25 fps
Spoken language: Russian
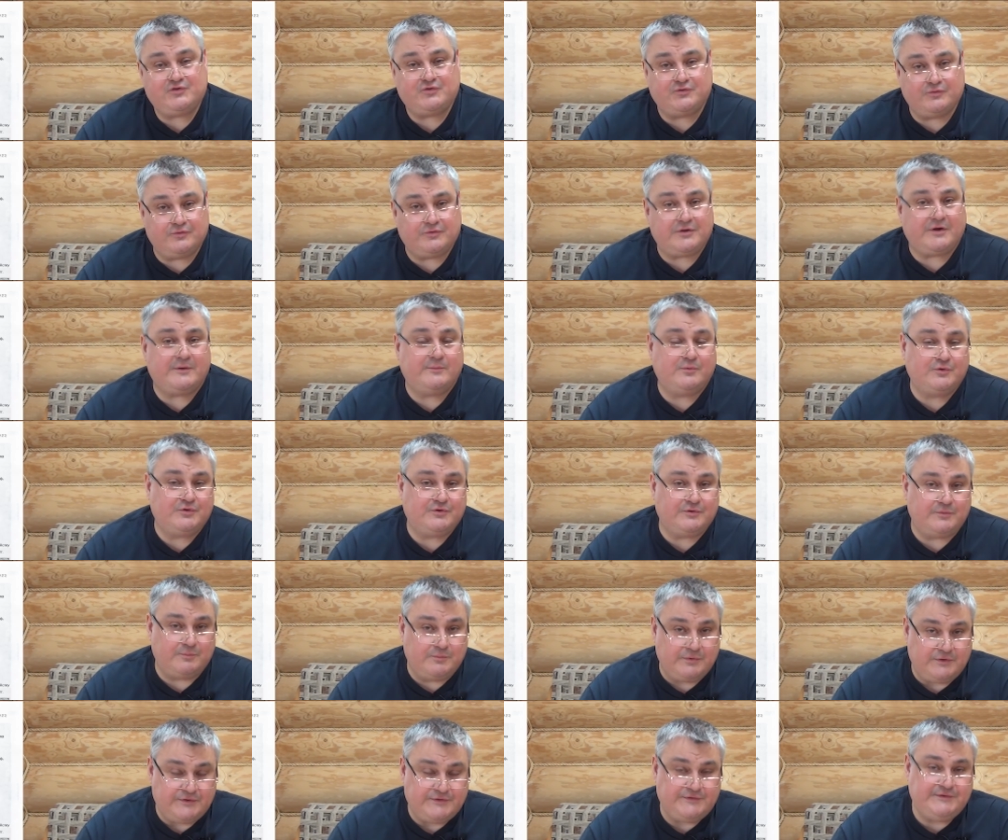что вот работы
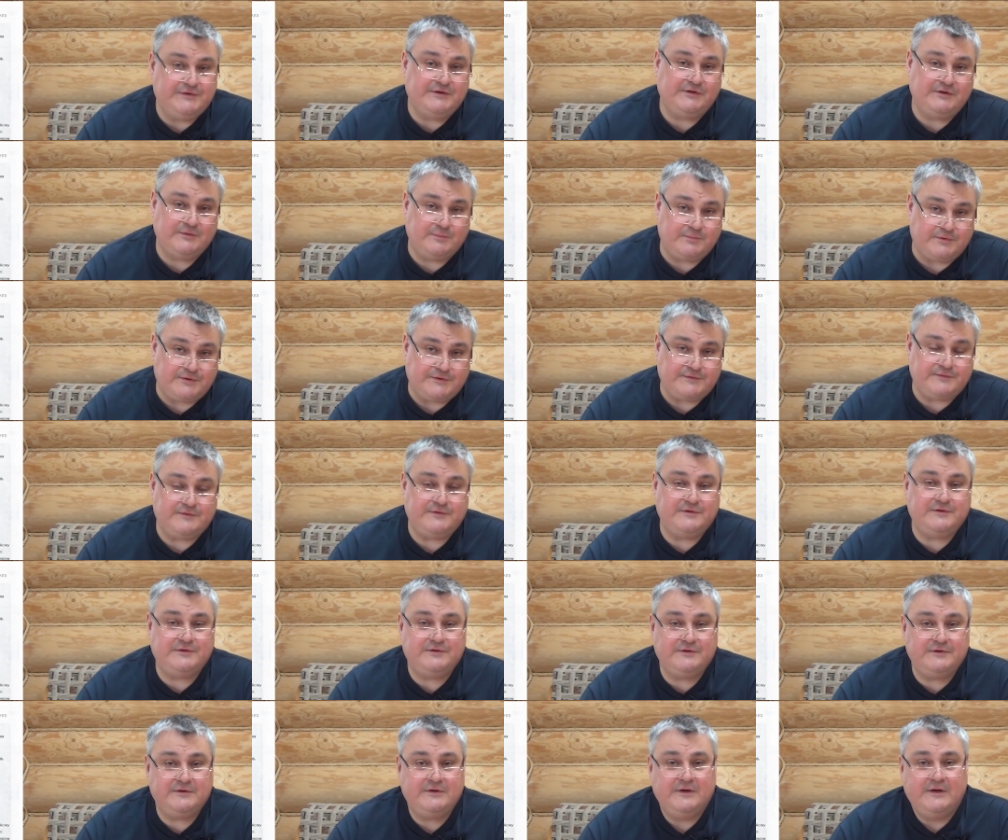были сделаны,
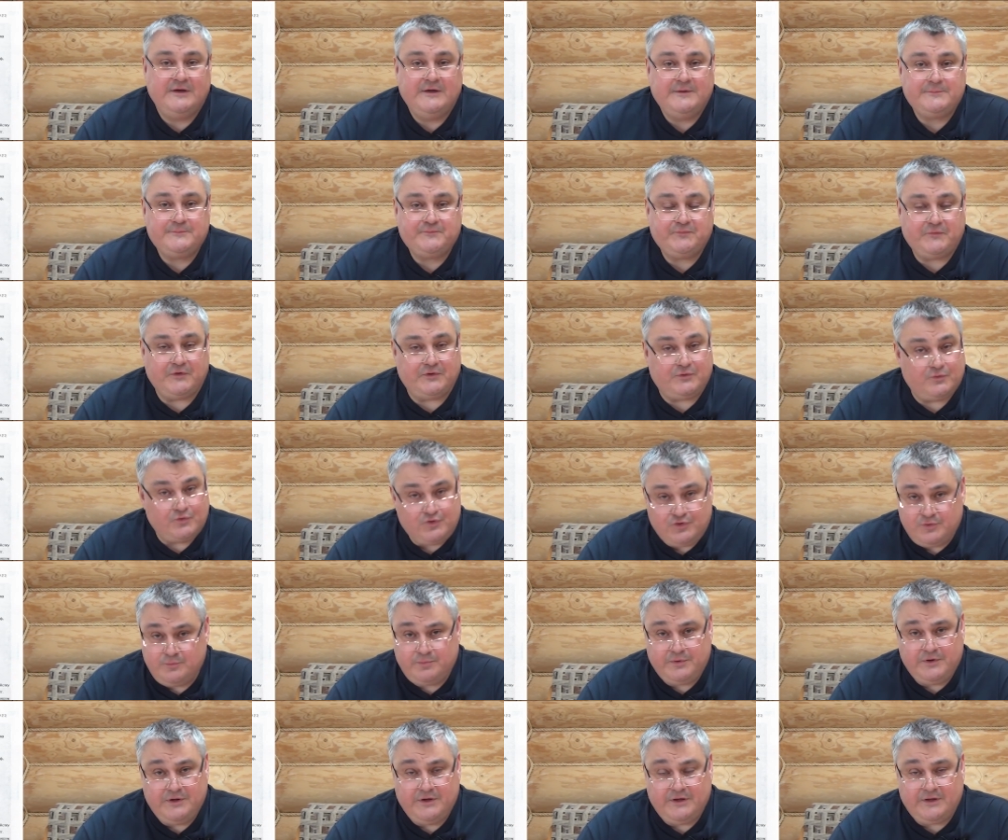произведены. Это очень
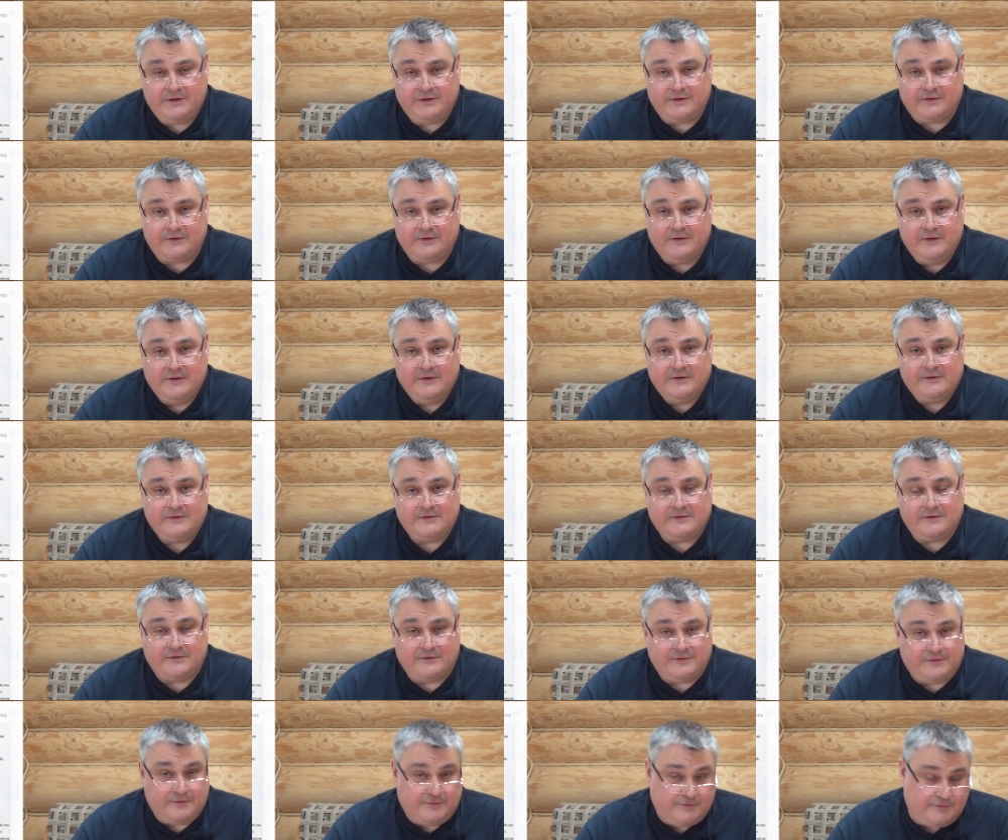приятно.
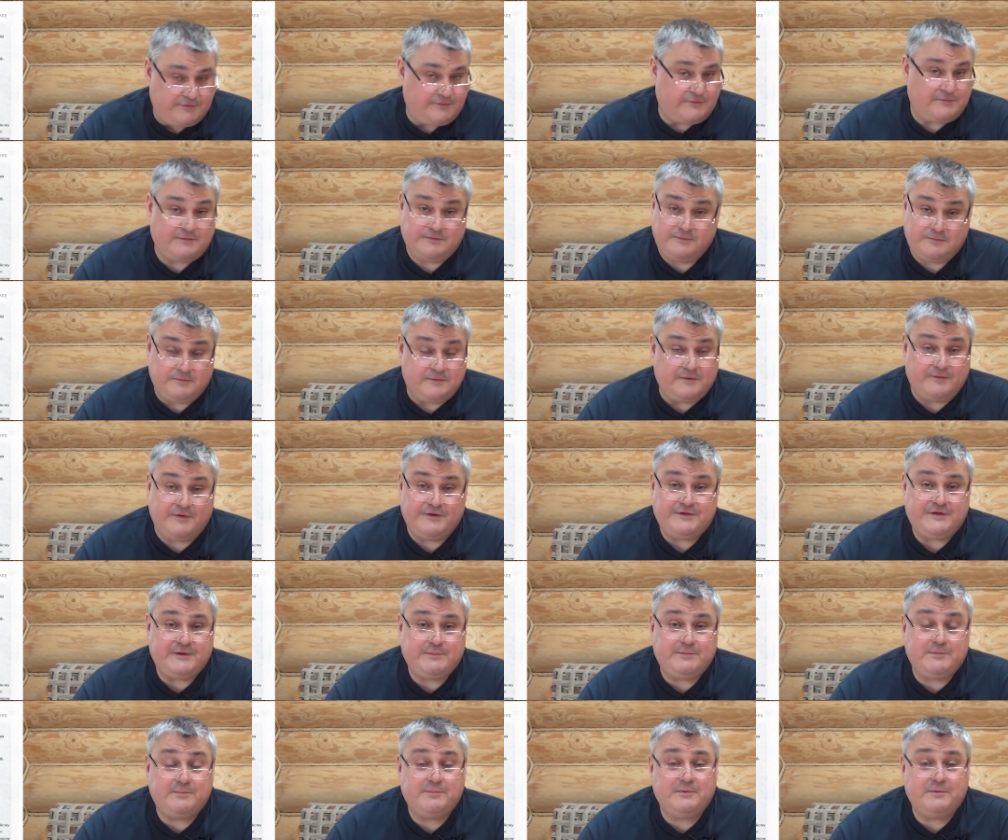Э, давайте их